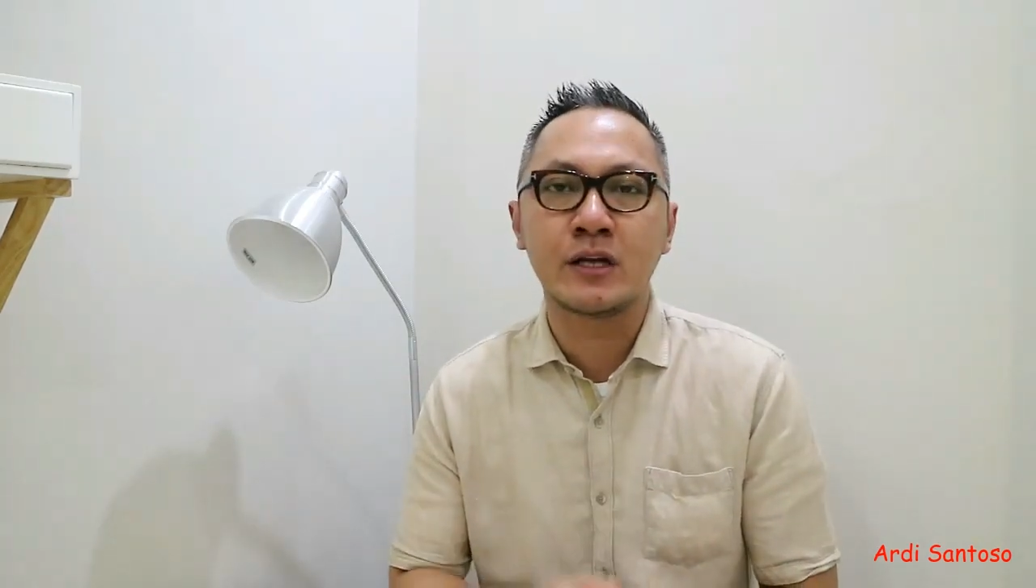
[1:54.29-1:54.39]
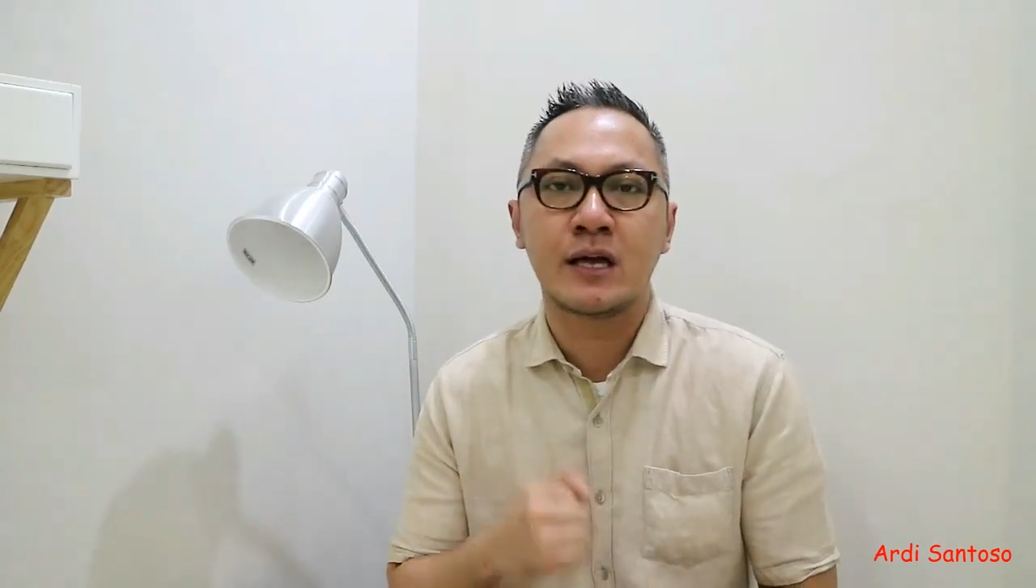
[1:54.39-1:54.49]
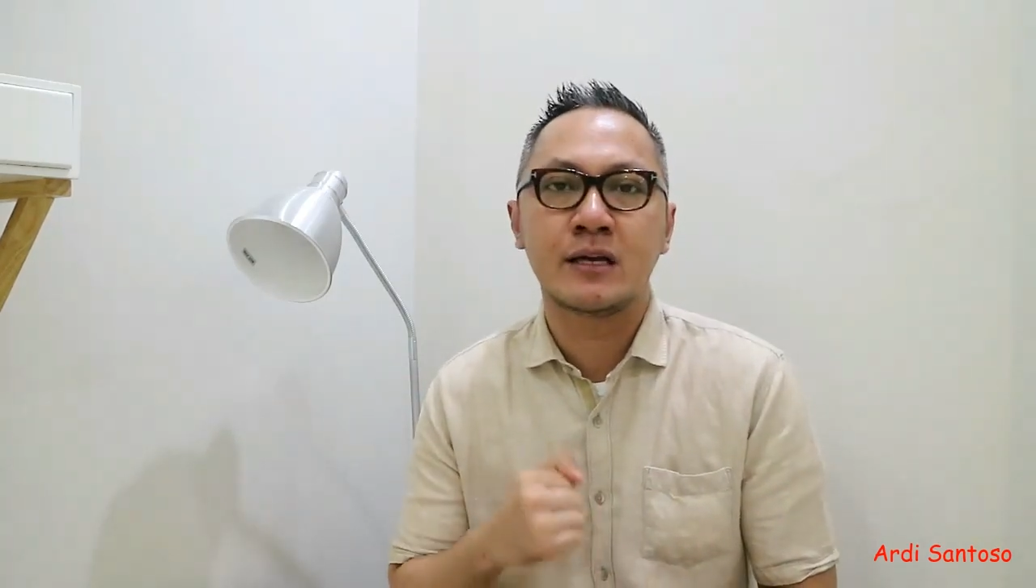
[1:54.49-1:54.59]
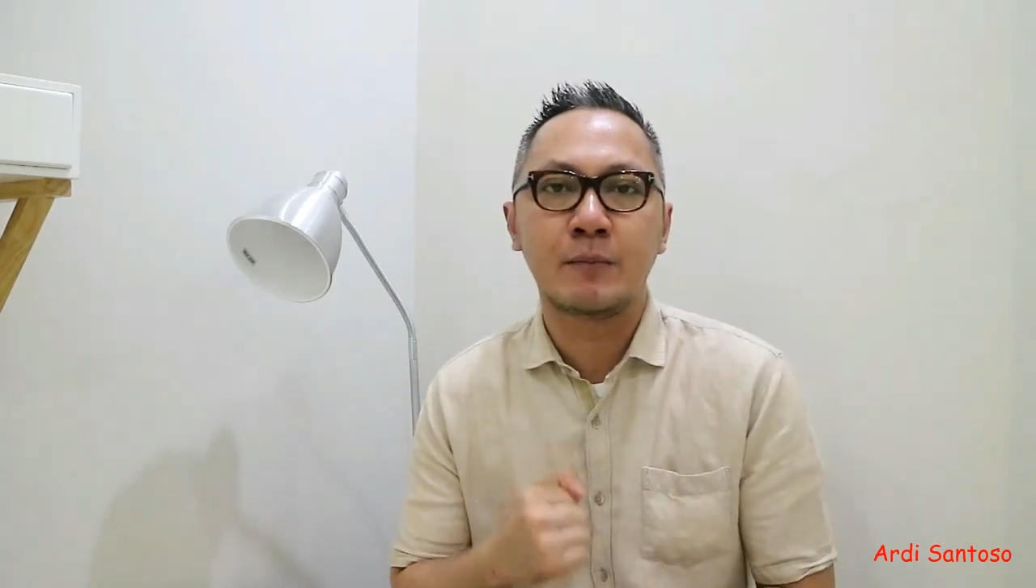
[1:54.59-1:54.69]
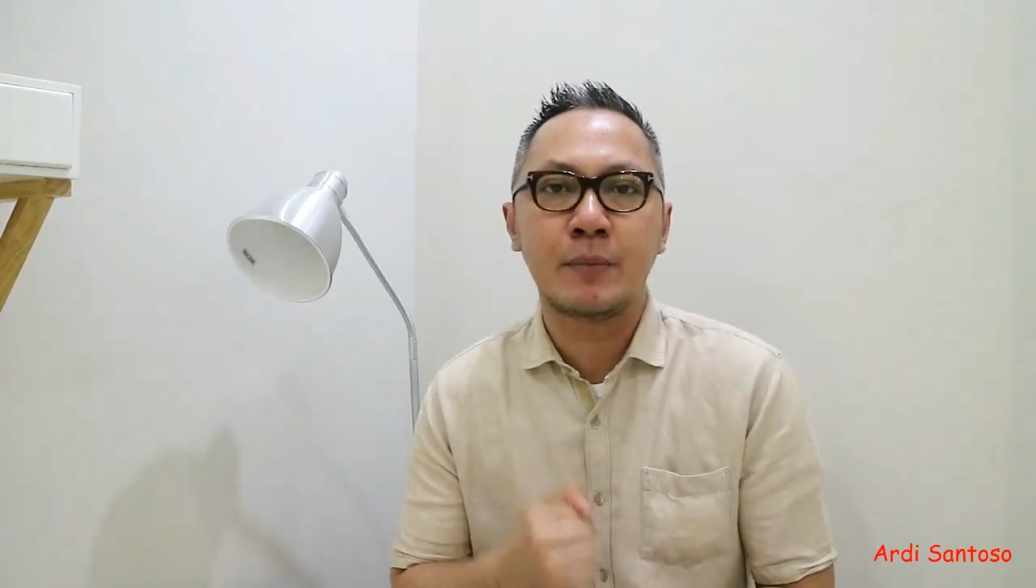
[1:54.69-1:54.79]
mau
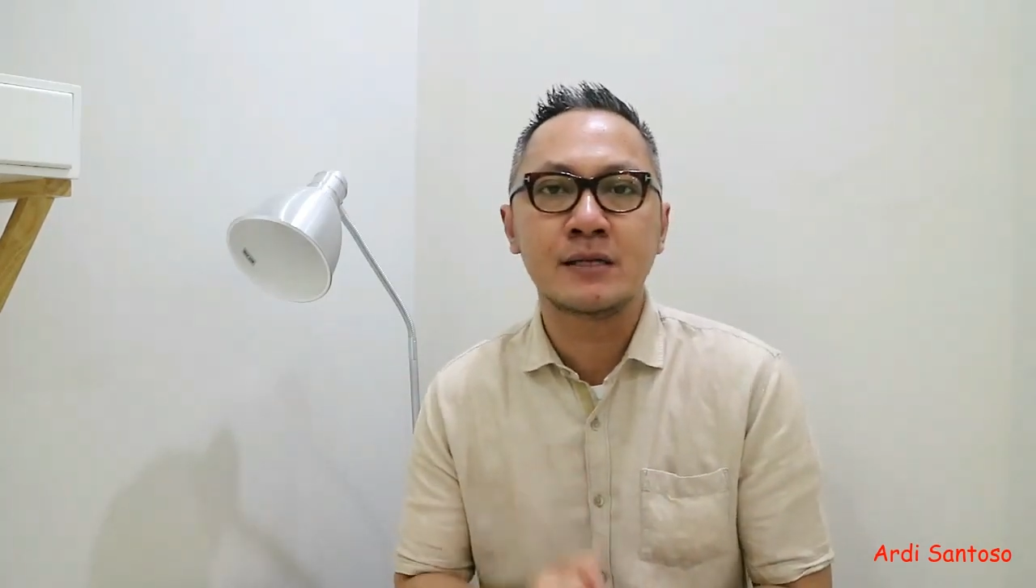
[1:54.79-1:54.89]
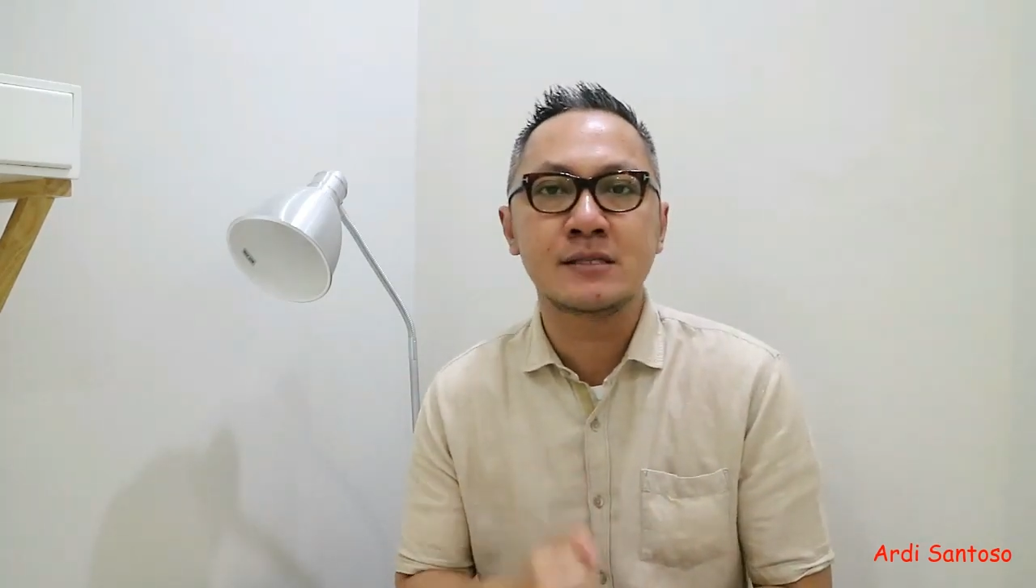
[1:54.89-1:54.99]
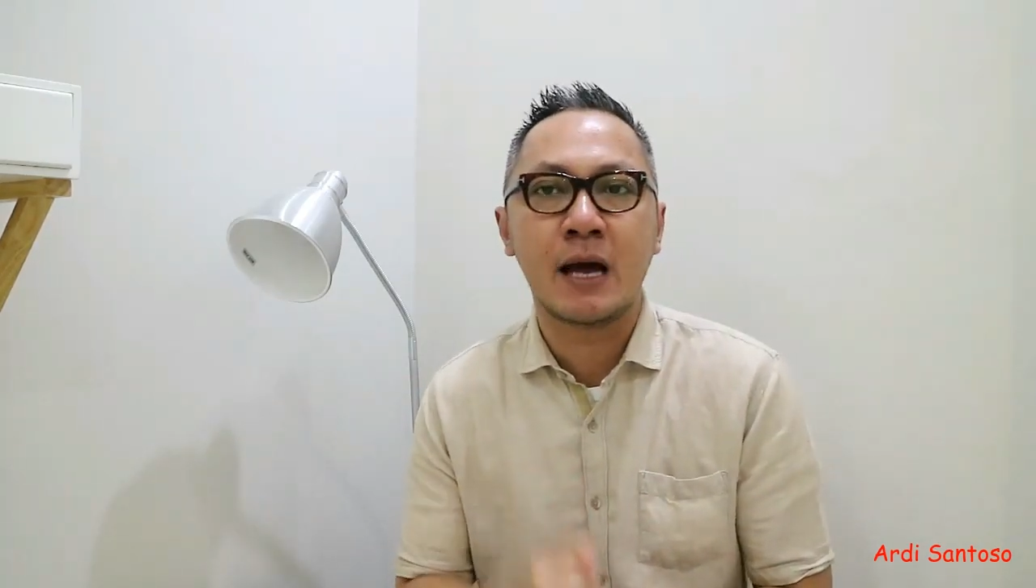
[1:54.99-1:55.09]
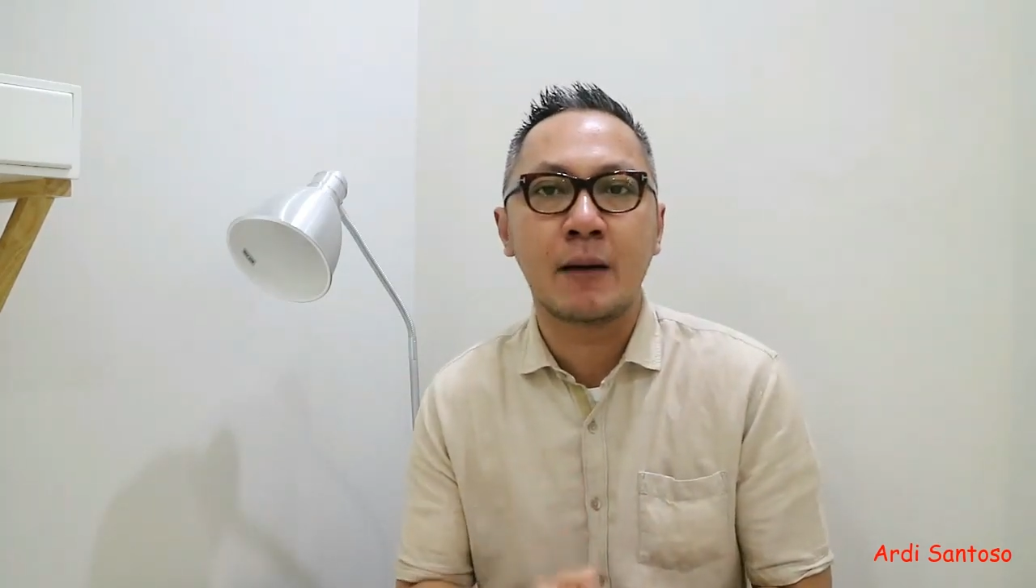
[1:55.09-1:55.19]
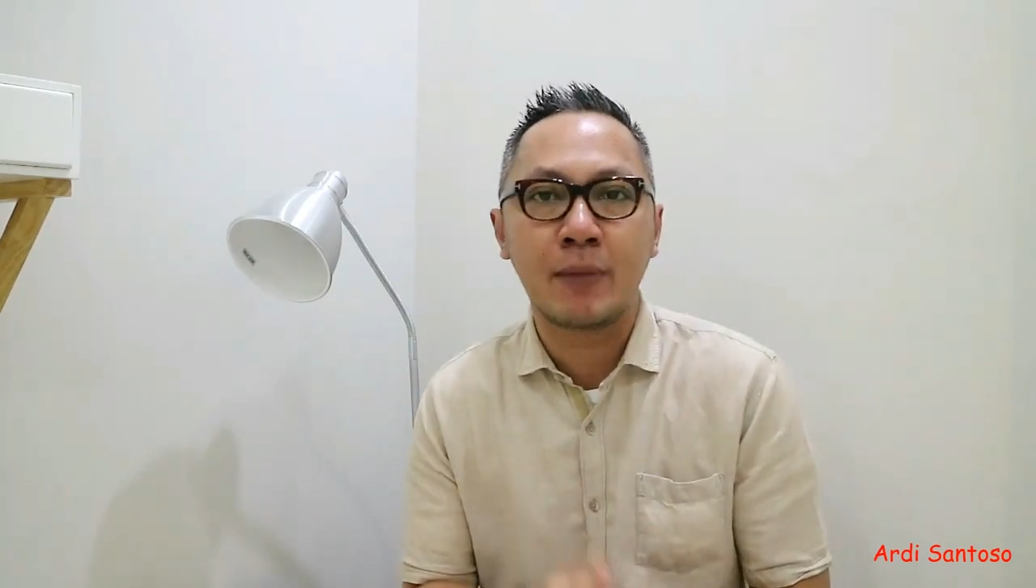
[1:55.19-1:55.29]
kita hadapi
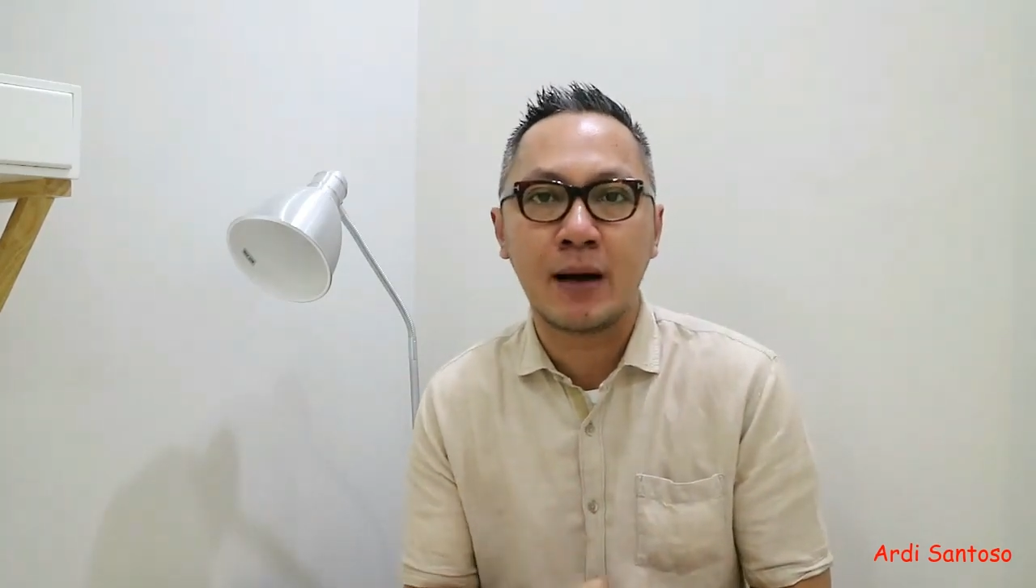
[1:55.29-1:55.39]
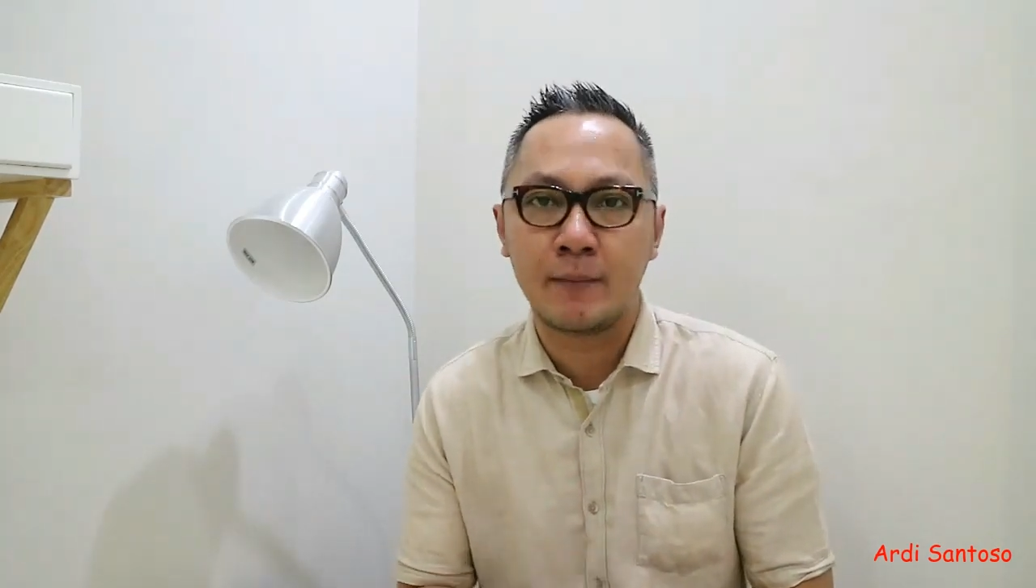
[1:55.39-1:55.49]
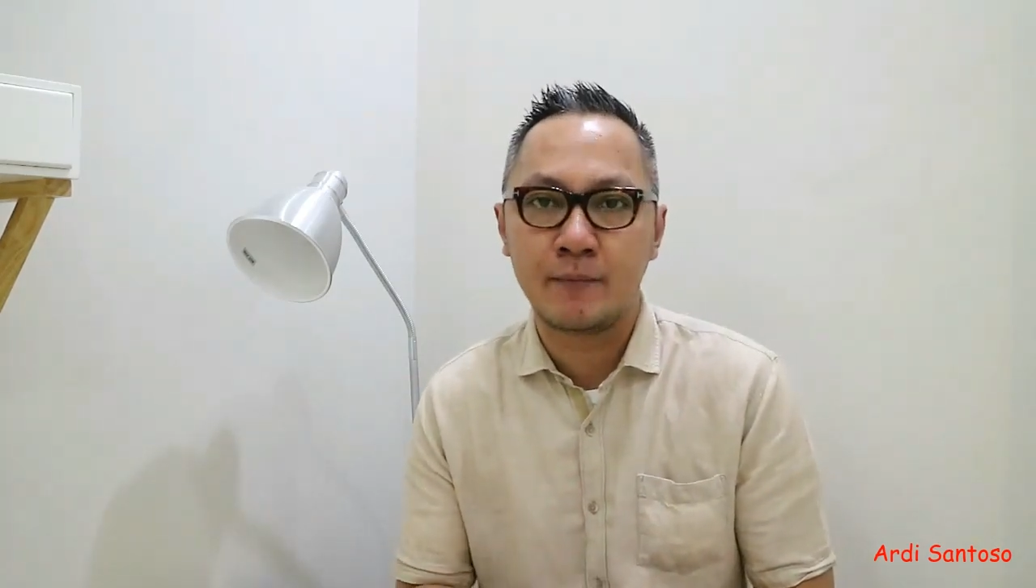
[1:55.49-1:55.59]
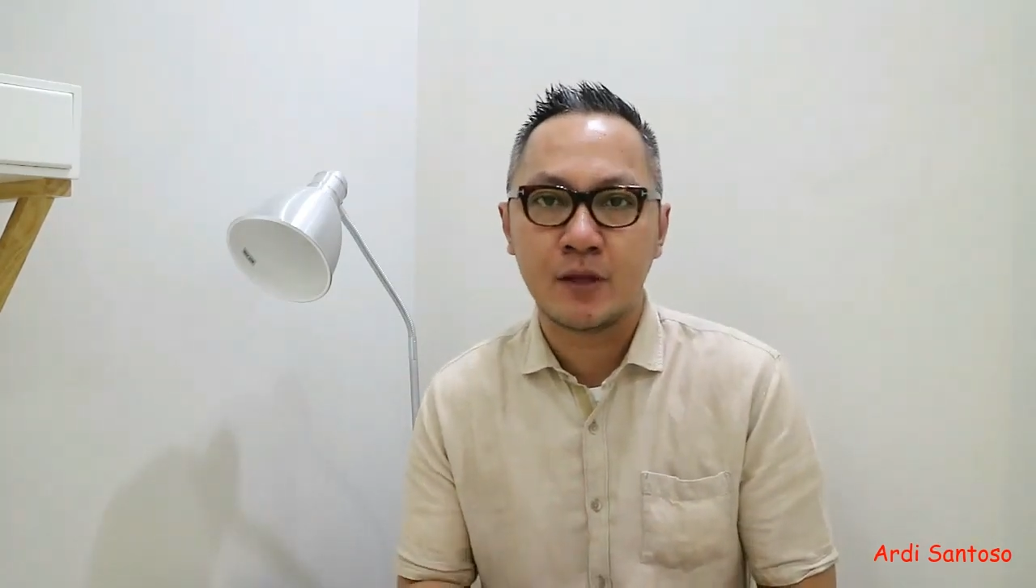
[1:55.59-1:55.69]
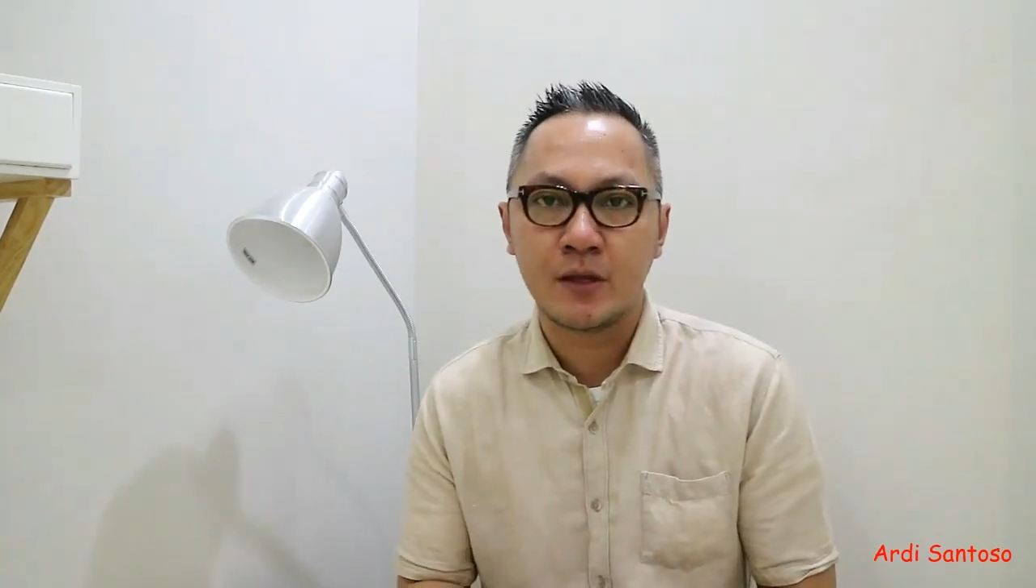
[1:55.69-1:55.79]
ini siapa